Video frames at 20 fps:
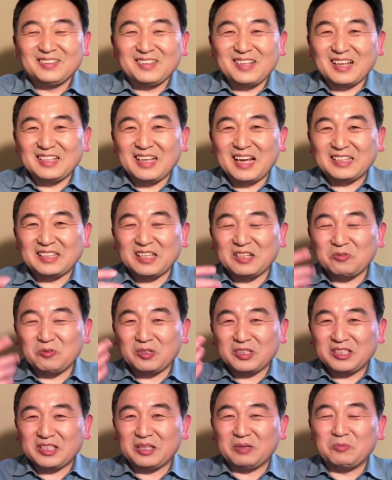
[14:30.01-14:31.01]
大家听
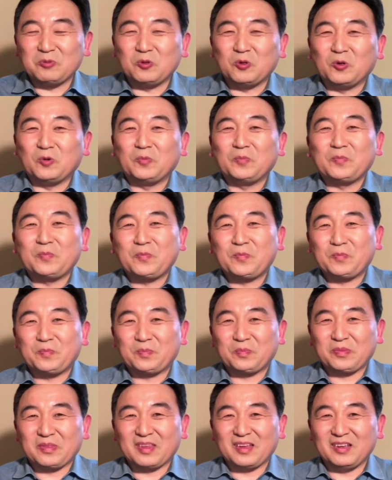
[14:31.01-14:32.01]
我节目。”
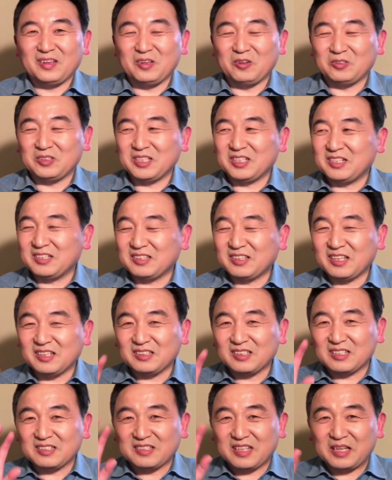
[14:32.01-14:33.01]
有些人
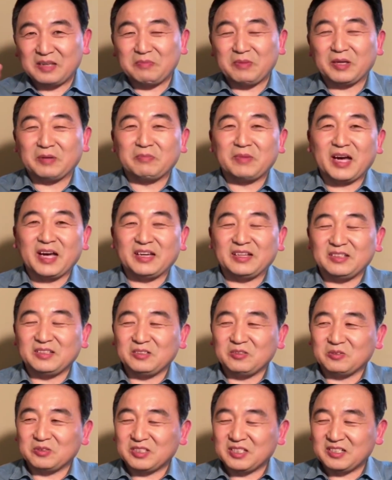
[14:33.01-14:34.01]
听得贼明白，
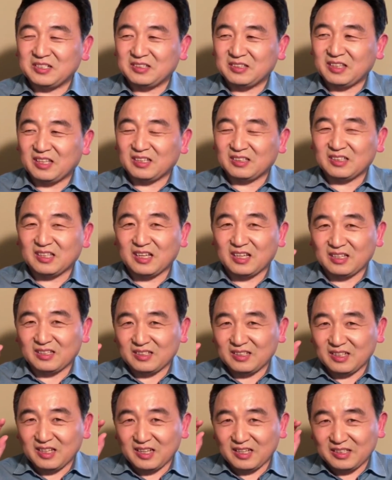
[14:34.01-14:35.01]
有些人听得
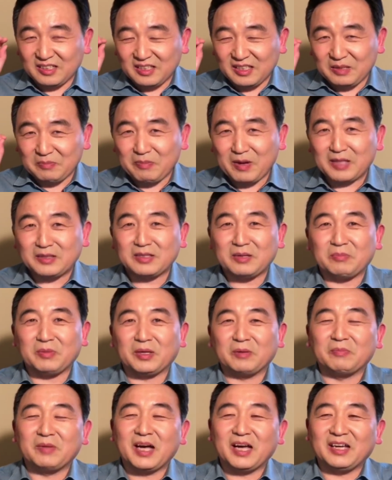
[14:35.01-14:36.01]
呃一般的
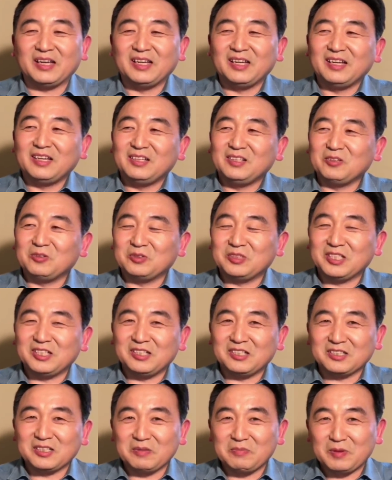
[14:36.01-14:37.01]
明白，有些
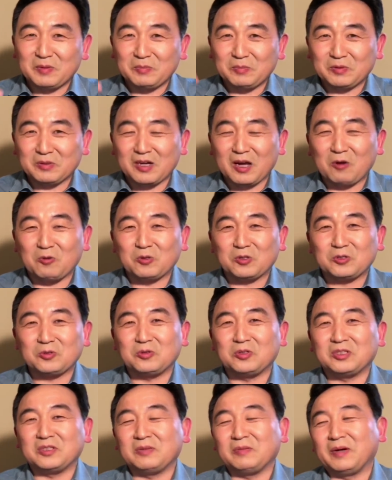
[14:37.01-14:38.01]
人根本不知道我
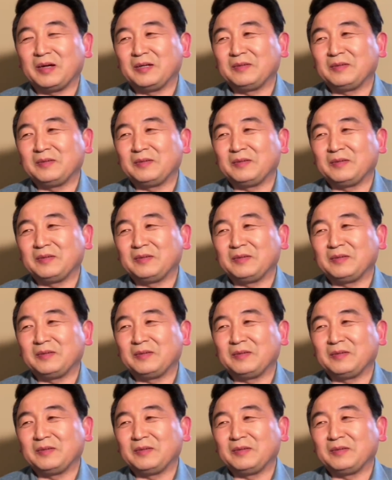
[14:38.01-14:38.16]
说什么。